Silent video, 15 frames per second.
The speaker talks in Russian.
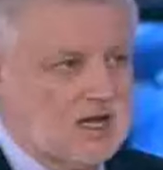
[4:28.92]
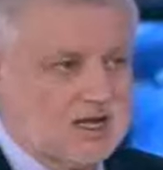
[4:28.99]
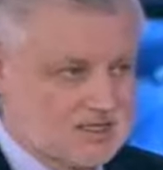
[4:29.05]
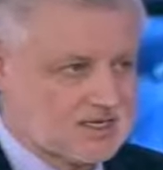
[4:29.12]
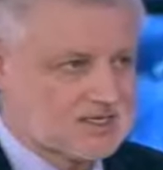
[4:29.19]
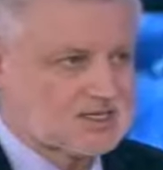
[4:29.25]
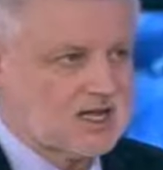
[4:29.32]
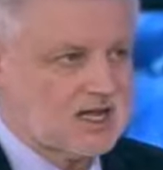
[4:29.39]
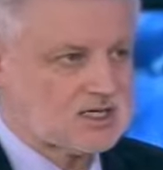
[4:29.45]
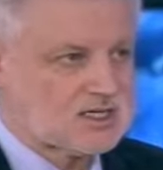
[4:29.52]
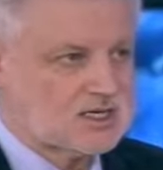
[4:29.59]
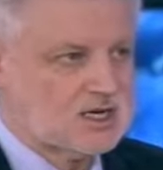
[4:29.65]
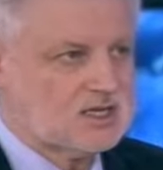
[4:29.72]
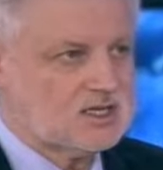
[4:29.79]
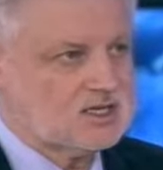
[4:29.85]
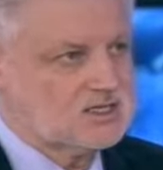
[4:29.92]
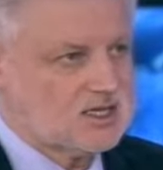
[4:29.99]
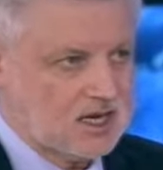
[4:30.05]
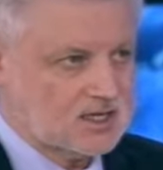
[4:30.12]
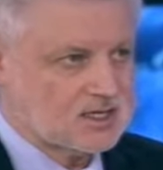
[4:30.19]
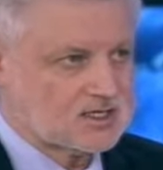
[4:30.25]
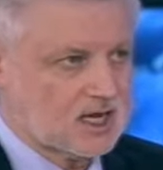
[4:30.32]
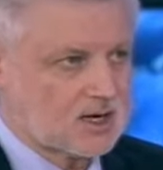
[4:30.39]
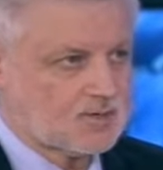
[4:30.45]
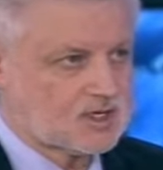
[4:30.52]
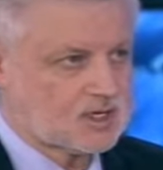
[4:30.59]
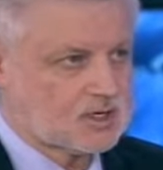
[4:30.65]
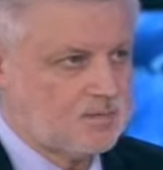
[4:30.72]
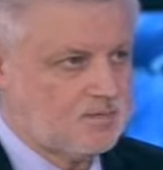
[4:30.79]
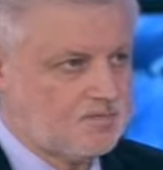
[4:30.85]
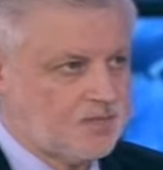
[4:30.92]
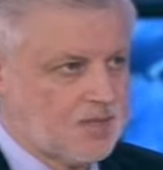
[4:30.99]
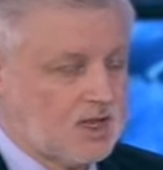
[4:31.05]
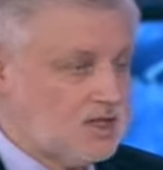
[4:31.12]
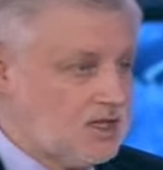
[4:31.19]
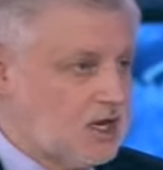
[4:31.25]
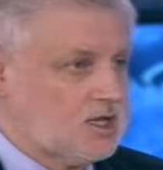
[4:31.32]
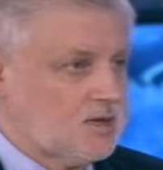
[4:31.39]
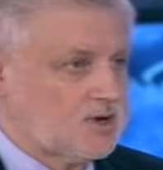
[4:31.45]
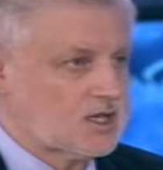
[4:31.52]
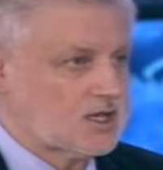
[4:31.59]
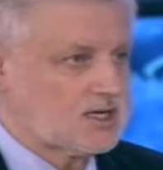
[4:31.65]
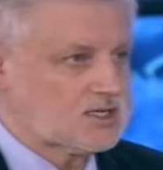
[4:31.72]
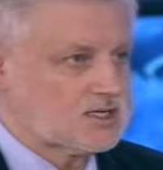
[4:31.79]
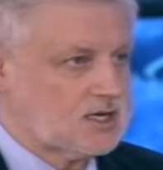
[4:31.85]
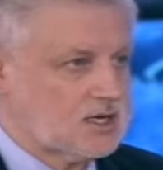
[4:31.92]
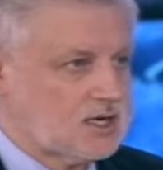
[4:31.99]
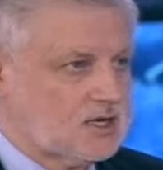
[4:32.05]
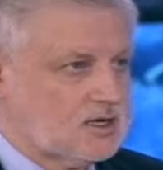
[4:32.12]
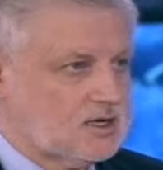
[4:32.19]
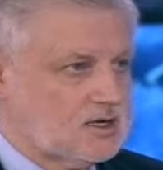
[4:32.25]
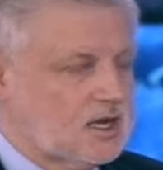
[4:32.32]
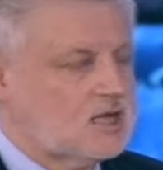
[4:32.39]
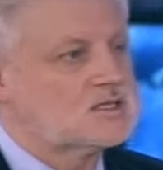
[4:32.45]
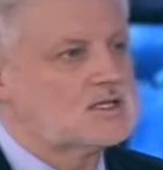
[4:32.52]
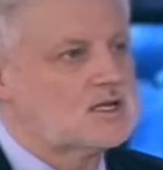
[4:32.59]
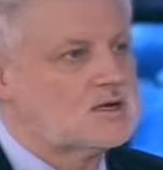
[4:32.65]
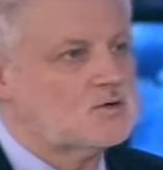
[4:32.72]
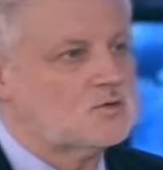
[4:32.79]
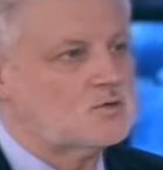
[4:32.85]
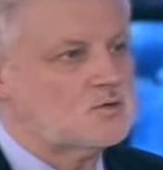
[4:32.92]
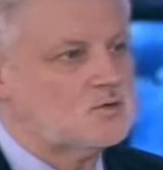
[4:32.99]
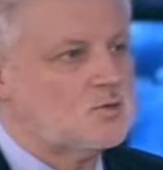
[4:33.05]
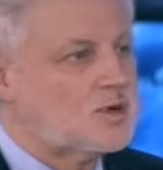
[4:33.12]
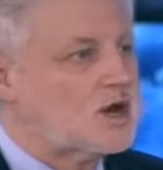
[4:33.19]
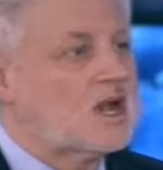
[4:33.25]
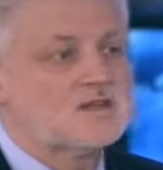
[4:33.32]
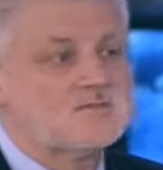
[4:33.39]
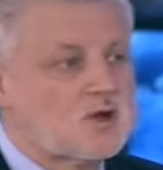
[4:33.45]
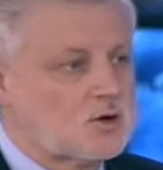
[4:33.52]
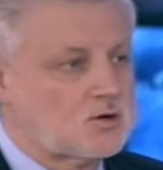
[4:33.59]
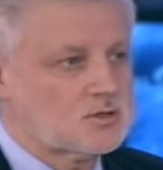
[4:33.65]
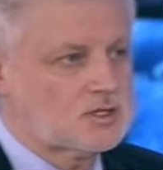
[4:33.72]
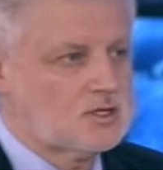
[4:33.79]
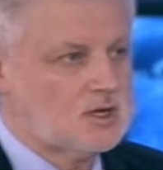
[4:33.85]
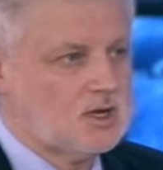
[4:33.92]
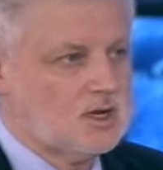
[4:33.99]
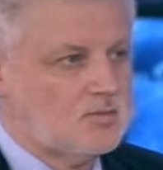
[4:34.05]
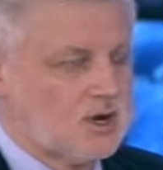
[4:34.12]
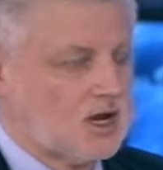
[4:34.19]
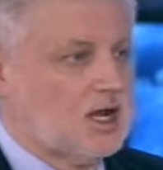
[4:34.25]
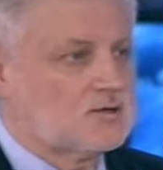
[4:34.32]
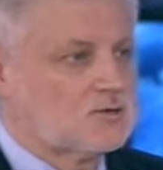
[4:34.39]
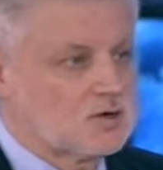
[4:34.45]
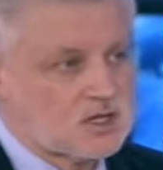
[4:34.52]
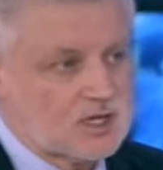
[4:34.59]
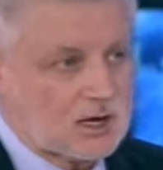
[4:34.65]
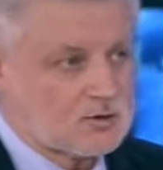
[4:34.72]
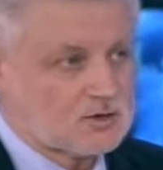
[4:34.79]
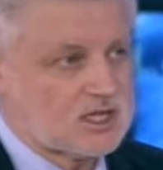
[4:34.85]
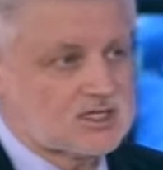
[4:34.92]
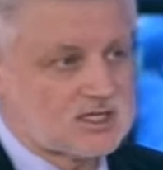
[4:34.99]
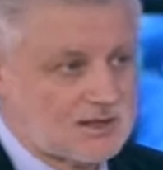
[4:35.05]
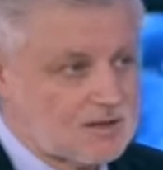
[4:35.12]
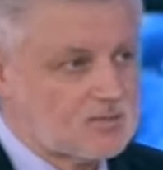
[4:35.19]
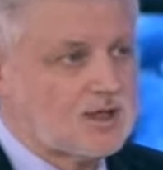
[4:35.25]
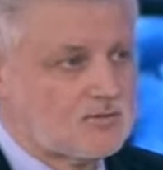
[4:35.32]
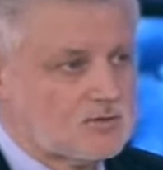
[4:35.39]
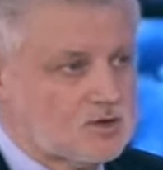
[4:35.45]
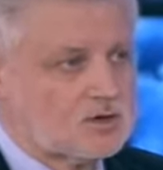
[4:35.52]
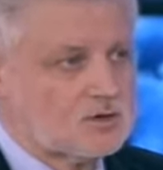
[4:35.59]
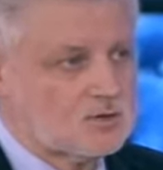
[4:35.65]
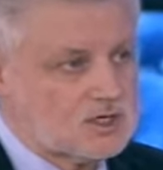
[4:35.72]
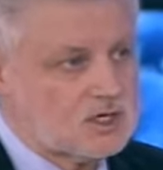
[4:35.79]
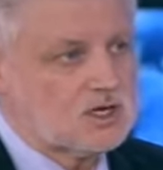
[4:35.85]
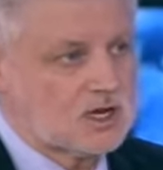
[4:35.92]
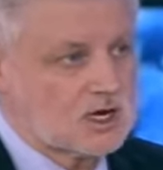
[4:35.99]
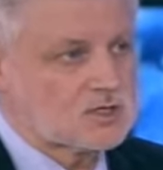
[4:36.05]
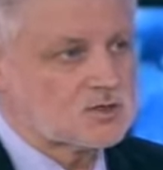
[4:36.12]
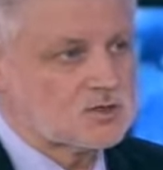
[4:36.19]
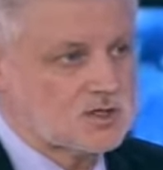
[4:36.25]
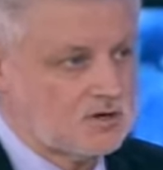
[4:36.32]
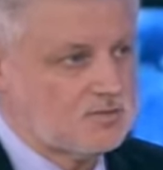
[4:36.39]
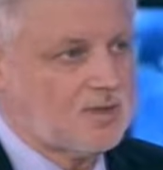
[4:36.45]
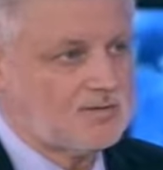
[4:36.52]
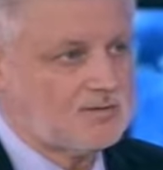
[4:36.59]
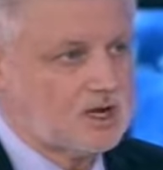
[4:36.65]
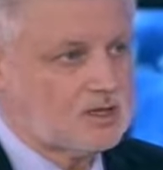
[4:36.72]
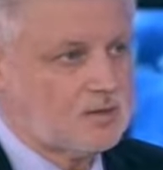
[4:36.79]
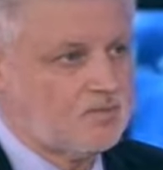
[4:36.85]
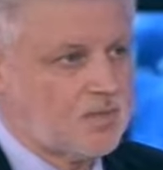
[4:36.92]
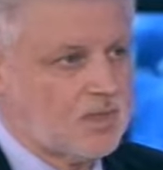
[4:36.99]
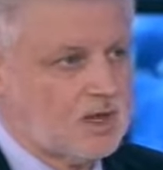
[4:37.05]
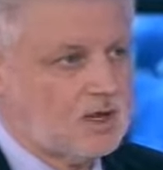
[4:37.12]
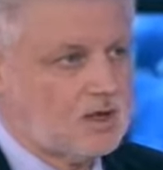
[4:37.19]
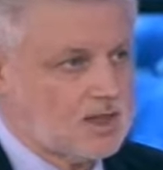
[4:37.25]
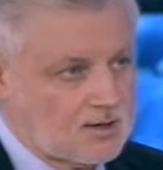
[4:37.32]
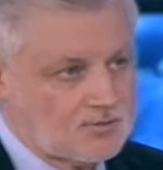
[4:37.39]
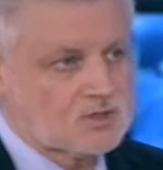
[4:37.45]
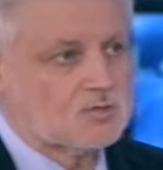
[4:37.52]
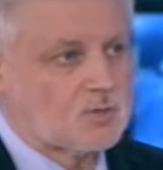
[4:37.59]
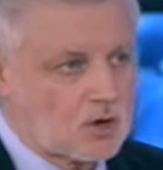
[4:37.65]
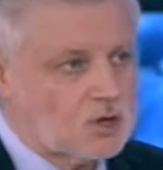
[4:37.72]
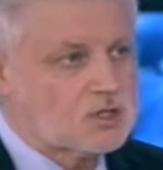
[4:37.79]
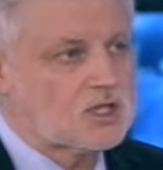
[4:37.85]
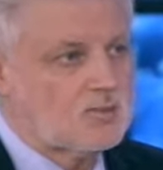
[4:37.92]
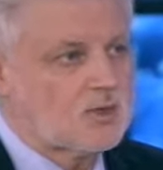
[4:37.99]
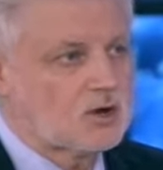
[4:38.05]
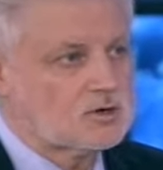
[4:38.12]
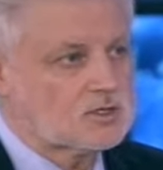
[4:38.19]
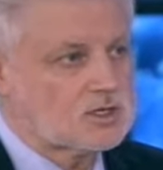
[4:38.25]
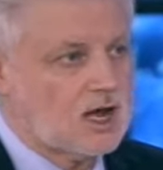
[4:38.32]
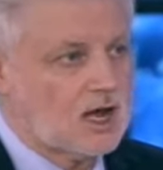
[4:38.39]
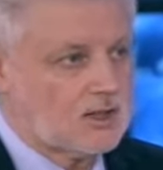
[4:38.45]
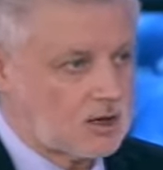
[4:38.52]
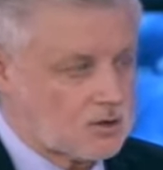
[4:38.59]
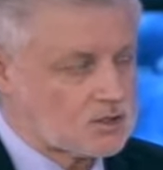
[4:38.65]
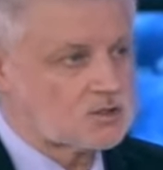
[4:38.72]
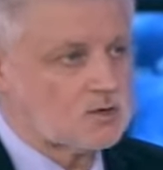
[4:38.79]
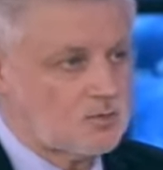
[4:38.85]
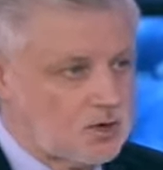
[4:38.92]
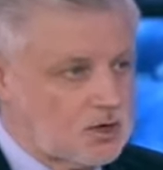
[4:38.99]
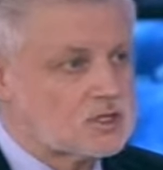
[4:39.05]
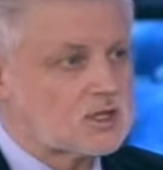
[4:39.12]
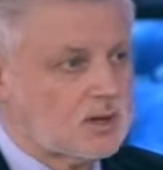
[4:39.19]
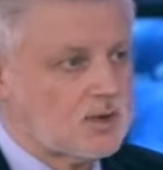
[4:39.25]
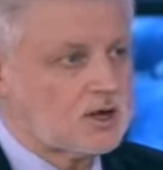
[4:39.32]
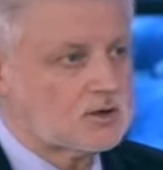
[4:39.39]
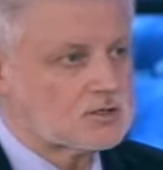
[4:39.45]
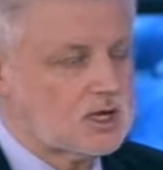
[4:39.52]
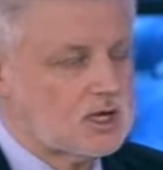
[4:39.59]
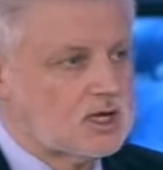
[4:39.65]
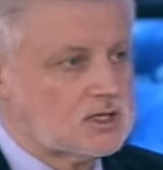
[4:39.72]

Это стаж и средний заработок. Третье предложение – это убрать МРОД, про который народ наш давным-давно очень хорошо срифмовал. Нам все мрот да мрот, а народ все мрет да мрет.